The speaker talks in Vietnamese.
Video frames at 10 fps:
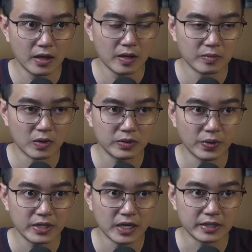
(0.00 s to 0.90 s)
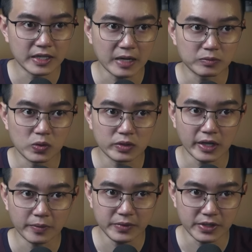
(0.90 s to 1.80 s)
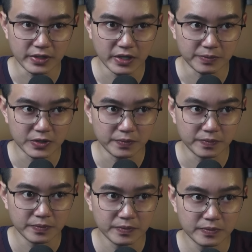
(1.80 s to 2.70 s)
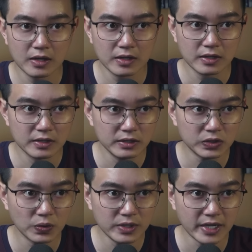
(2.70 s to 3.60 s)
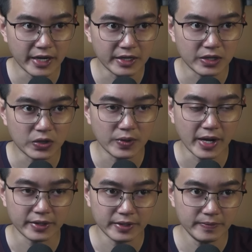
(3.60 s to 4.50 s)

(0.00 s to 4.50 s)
Một đôi chân đang buông thõng giữa không trung, hướng xuống ngay nơi cô đang đứng.